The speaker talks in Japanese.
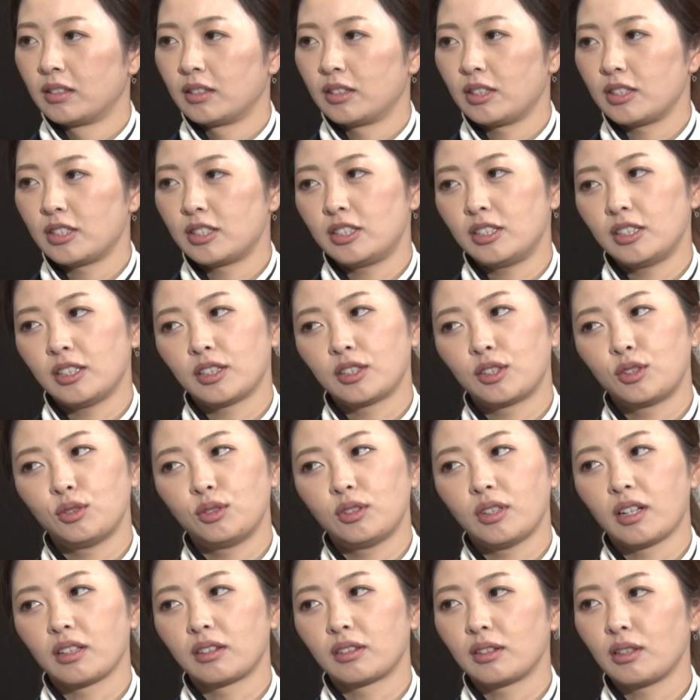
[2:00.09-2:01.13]
私野球
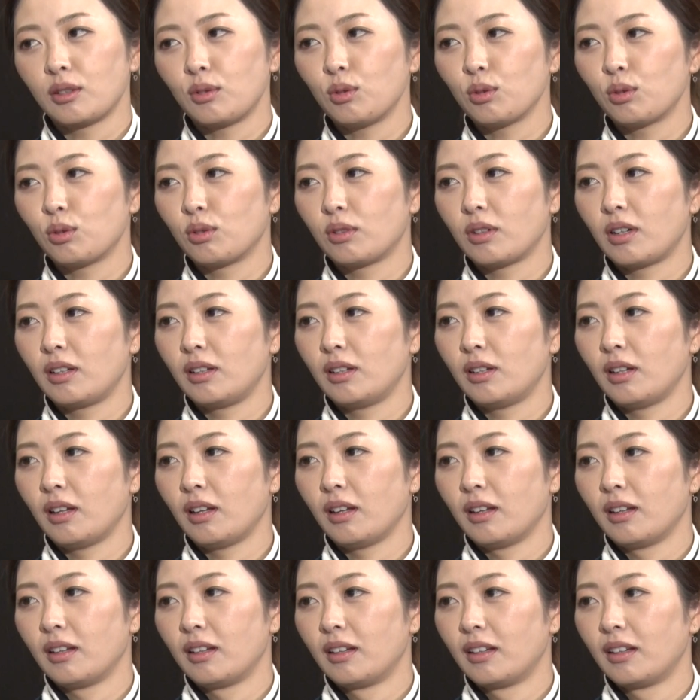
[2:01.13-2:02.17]
やったことないんで。